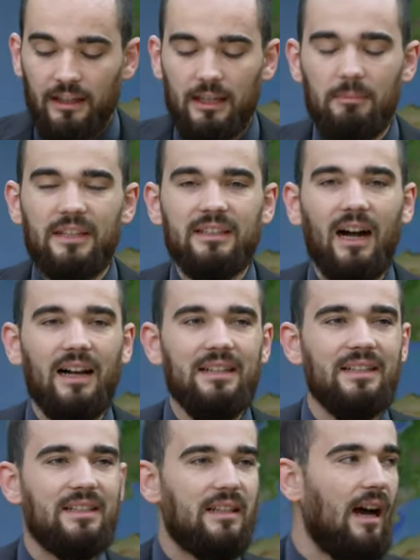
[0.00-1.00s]
Inmitten all
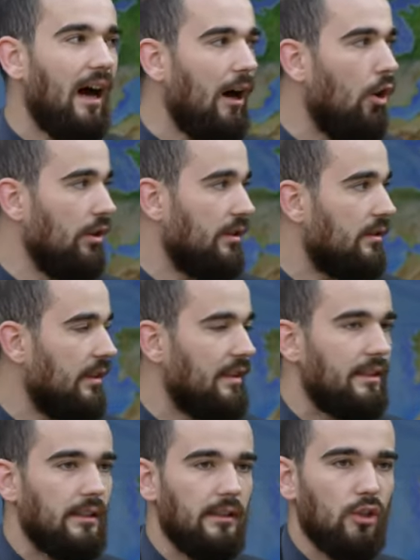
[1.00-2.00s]
dieses Chaos, das
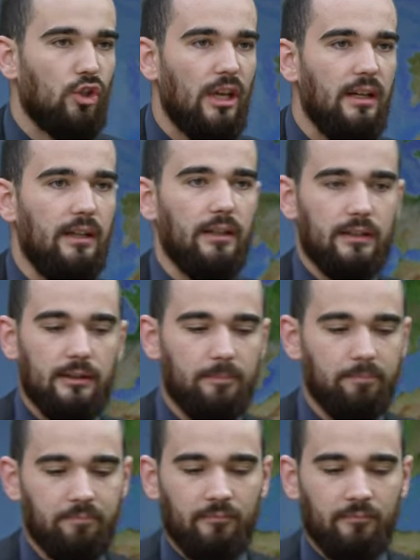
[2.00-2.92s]
ist, geschehen ist,